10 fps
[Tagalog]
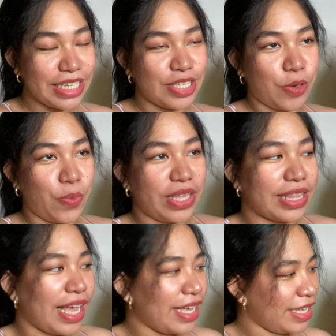So, wait
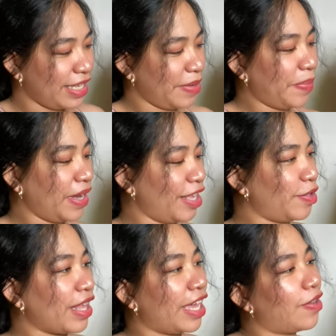lang. Mag-ano
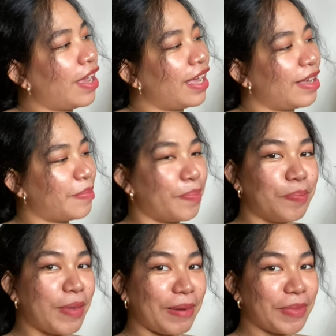tayo? Um, uh,
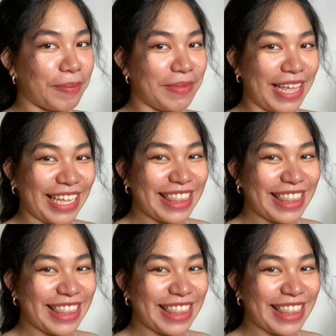bomb update.